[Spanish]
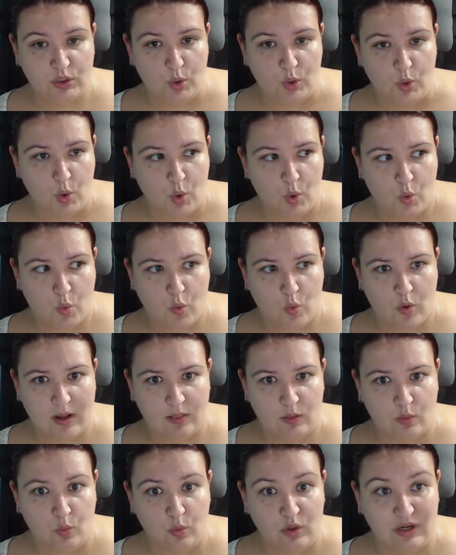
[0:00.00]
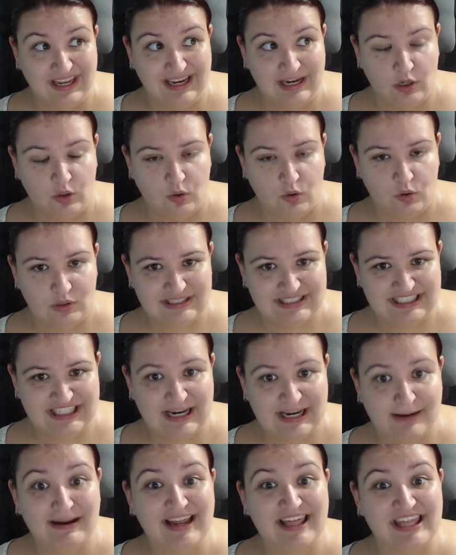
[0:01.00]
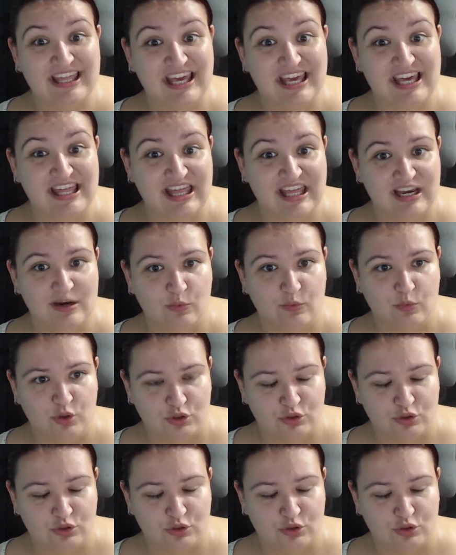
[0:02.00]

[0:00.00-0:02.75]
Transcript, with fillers: cuando un kilo ya vale 10 euros,